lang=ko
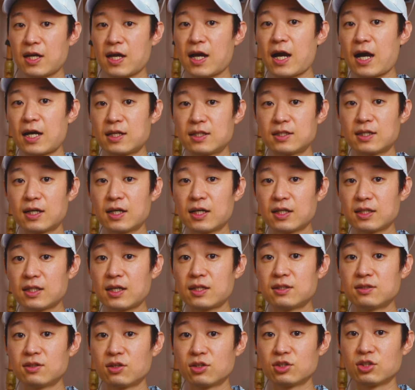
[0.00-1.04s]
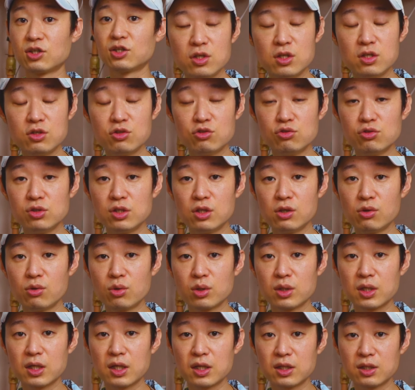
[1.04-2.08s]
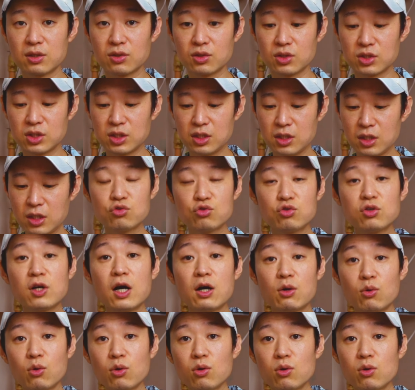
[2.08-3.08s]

가능하다는 거죠 이 유닐록이라는 것이 추가로